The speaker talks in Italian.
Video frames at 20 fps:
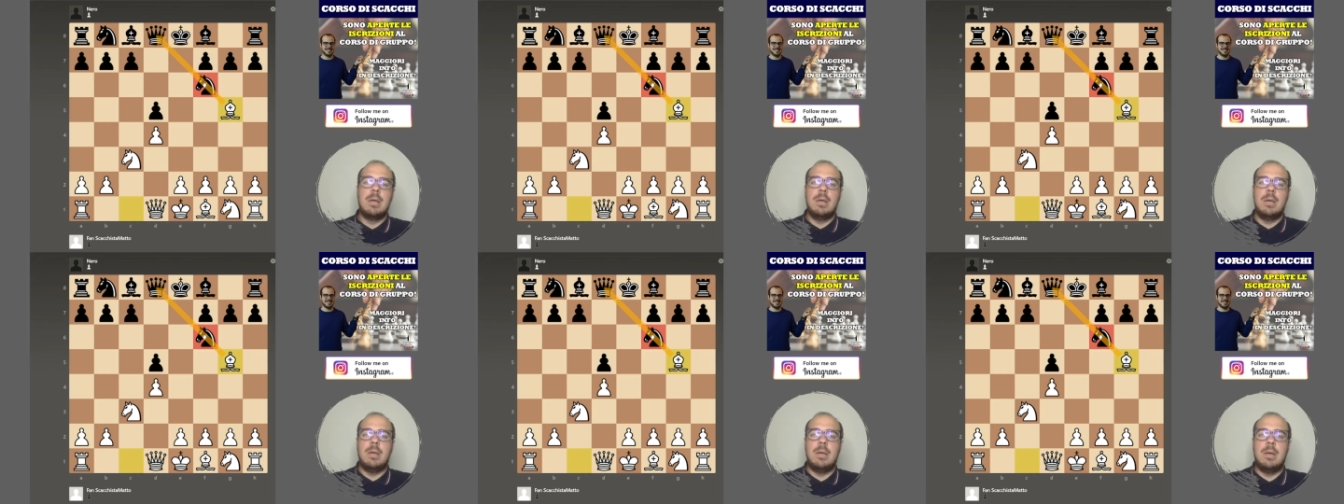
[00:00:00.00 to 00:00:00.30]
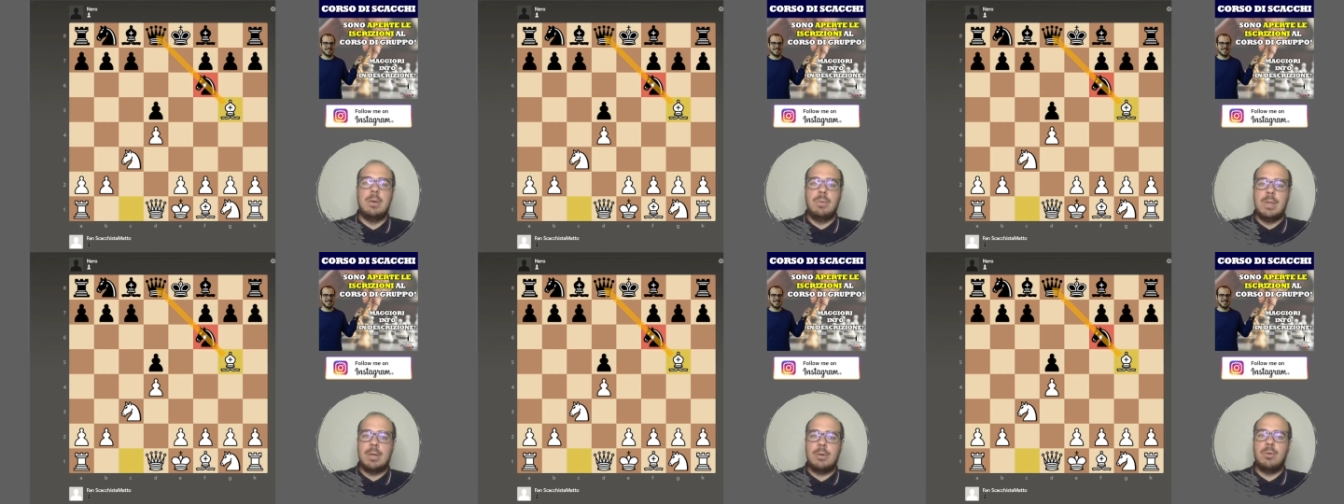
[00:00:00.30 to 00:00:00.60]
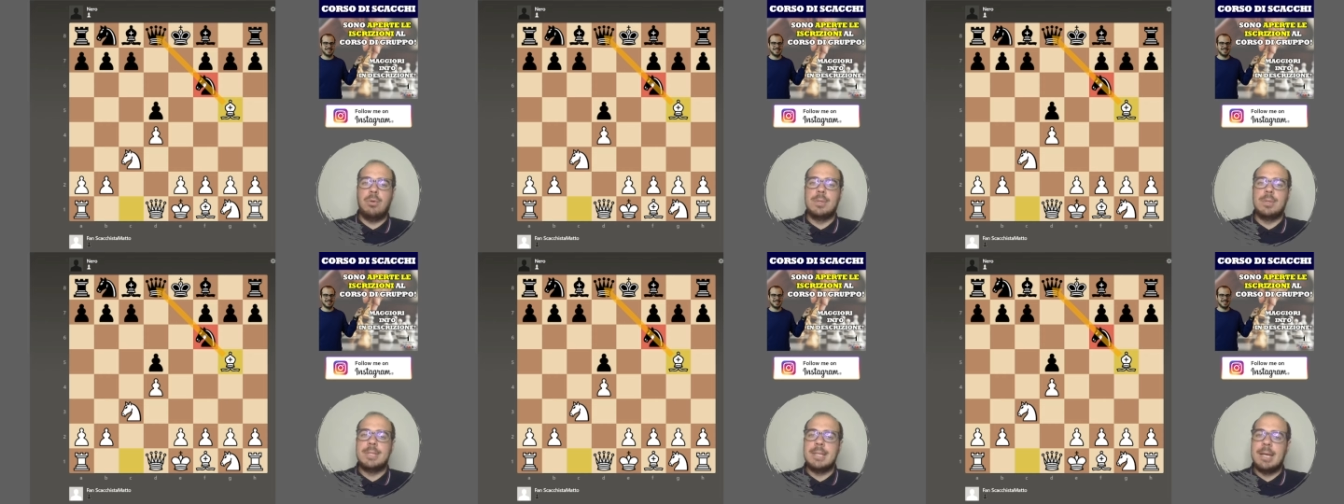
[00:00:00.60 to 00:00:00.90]
eh, una
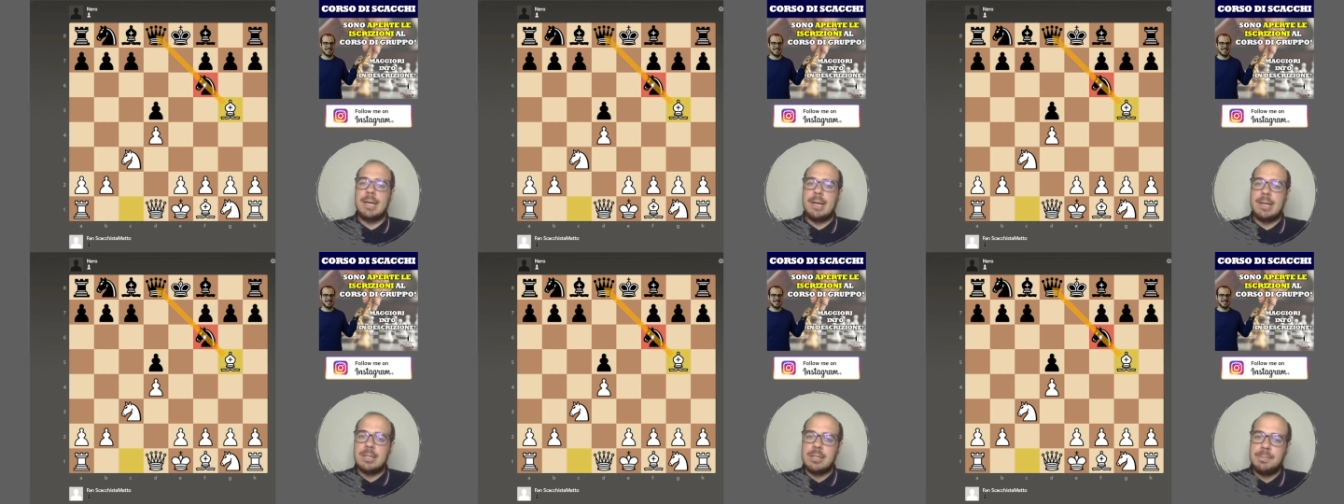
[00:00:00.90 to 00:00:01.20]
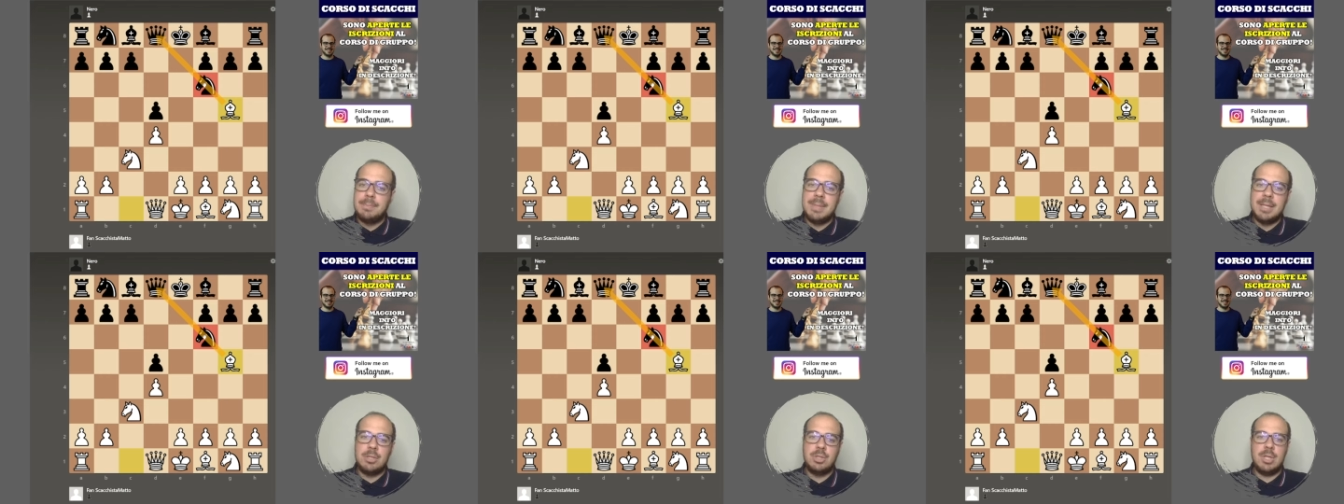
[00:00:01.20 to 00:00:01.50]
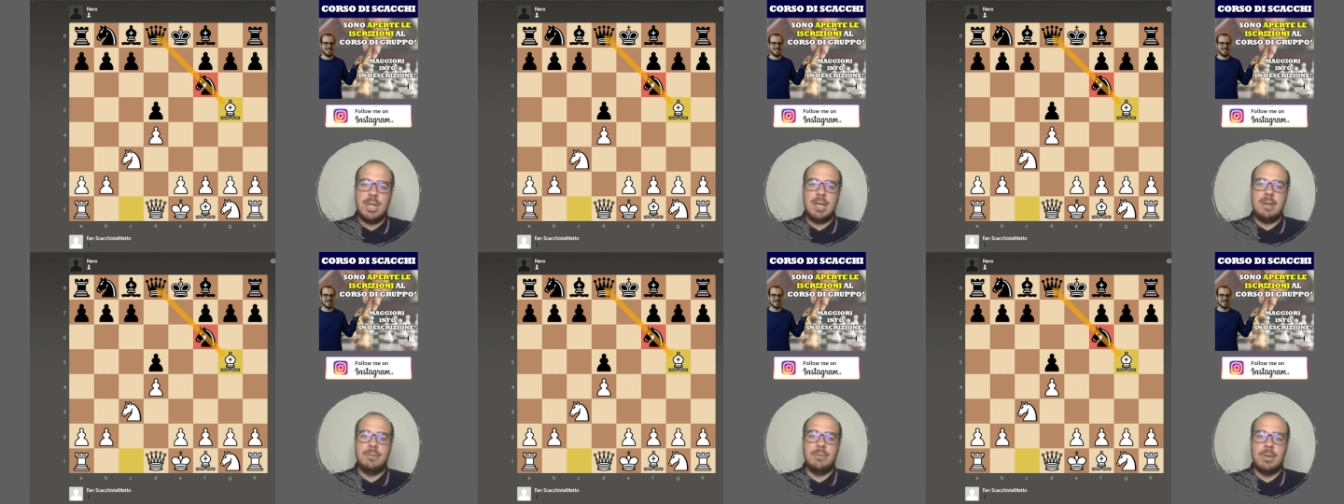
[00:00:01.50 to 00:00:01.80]
cosa
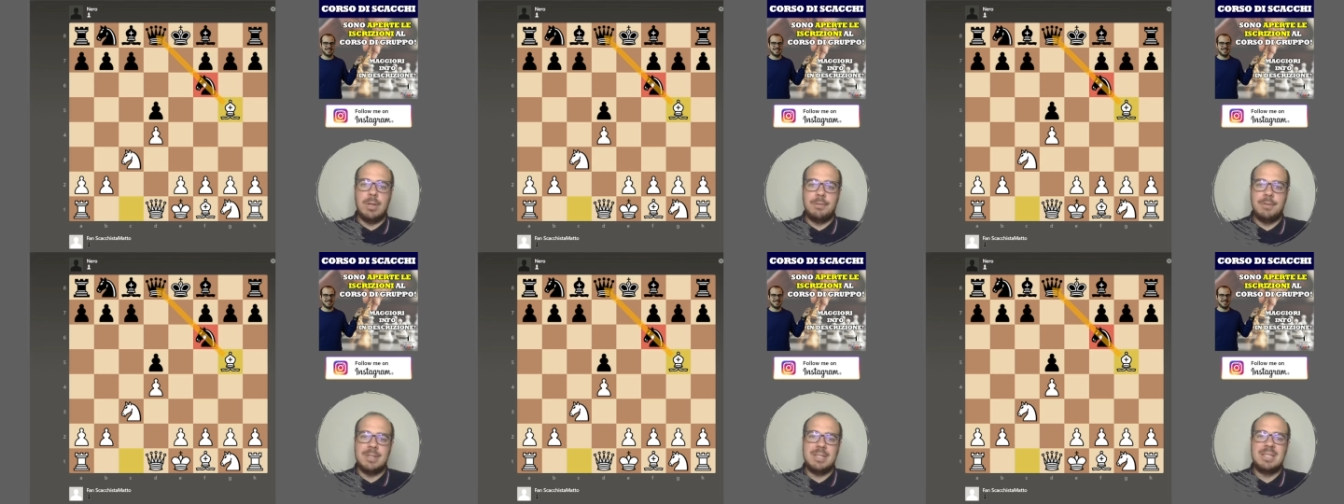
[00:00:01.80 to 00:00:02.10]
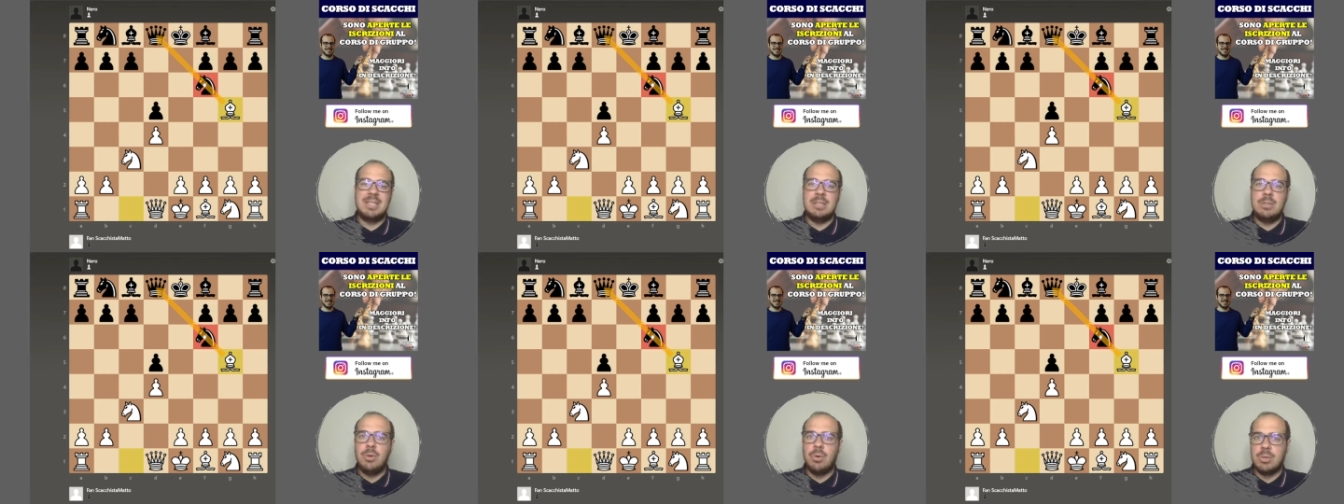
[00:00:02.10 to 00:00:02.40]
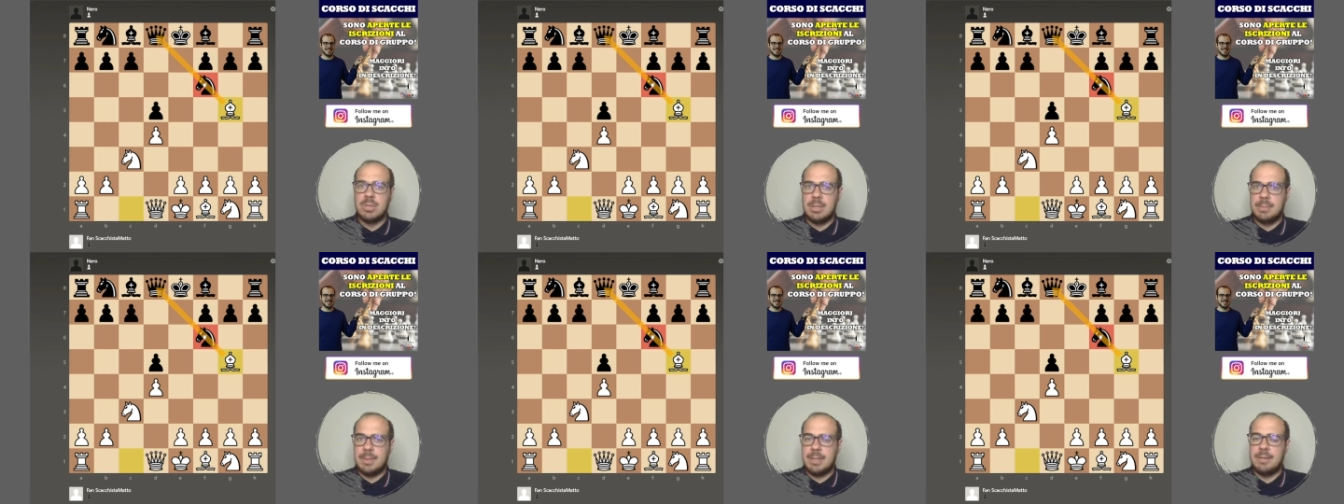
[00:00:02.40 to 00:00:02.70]
spiacevole,
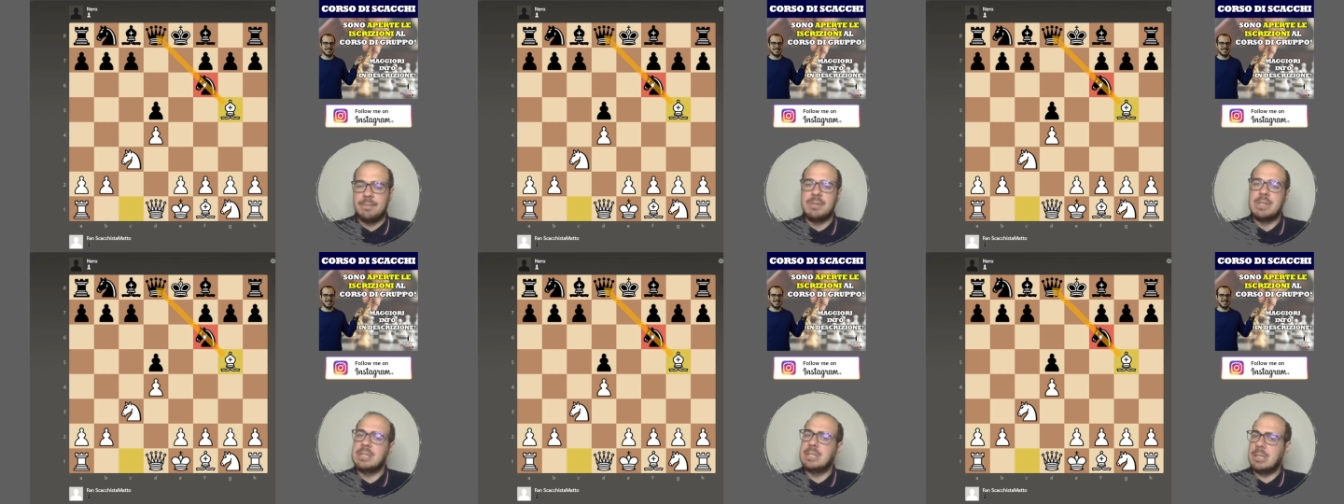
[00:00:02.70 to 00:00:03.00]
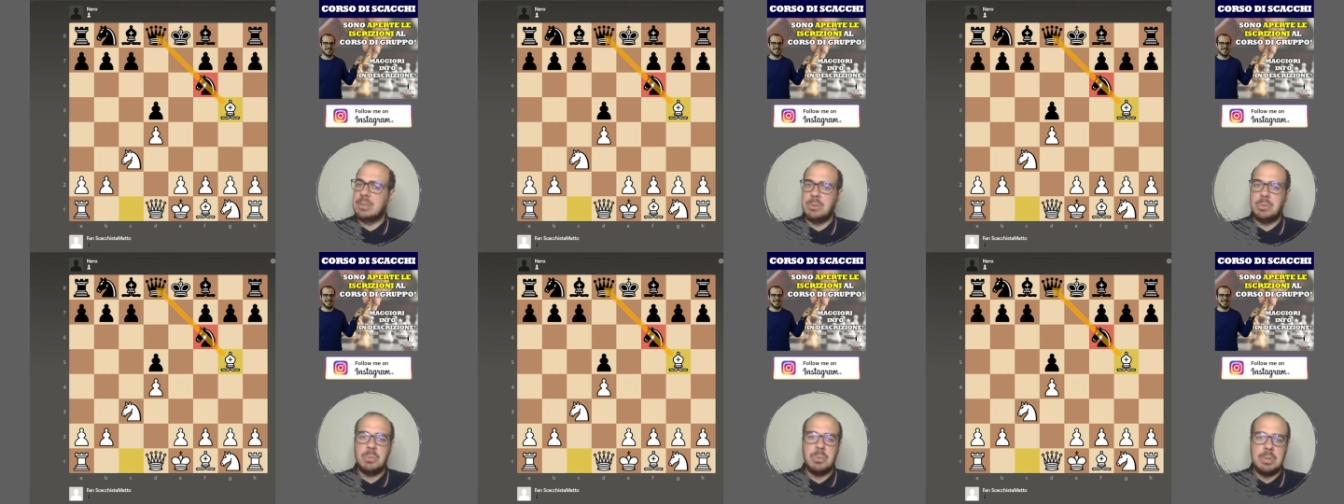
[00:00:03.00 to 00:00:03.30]
fastidiosa per l'avversario,